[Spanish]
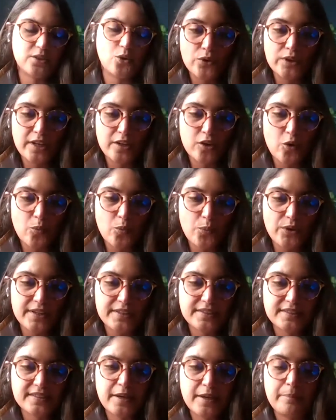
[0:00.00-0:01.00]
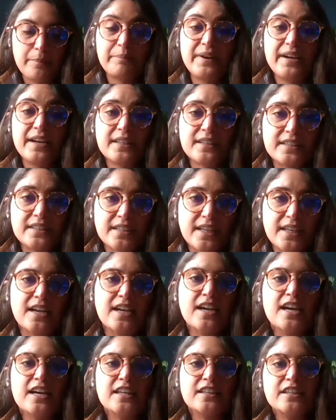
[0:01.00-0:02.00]
un riesgo puede ser pérdida
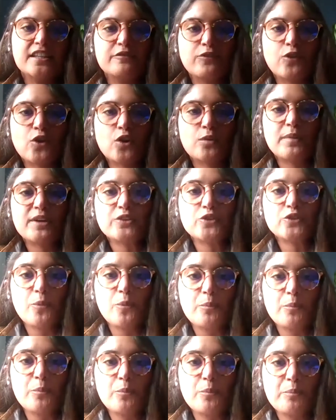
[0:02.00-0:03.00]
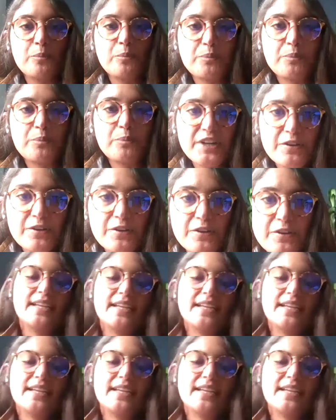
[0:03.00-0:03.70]
de información privada